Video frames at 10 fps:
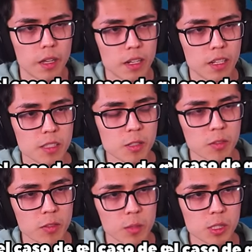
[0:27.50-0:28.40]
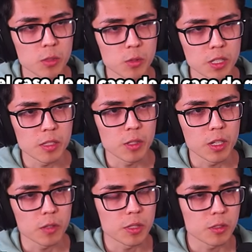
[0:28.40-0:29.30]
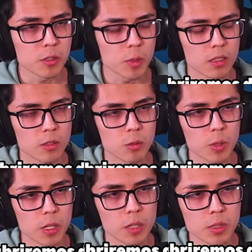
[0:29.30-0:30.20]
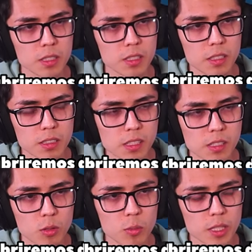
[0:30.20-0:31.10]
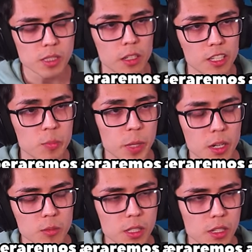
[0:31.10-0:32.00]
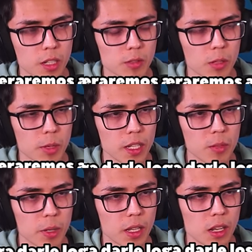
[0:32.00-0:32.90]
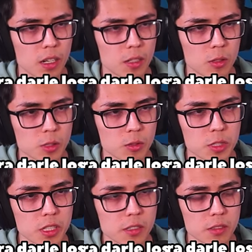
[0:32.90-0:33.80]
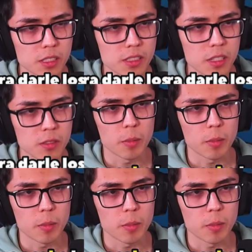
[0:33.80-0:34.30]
el caso de que fallemos el cuchillazo y Krauser suba, nos cubriremos detrás de esas columnas y esperaremos a que Krauser baje para darle los dos cuchillazos necesarios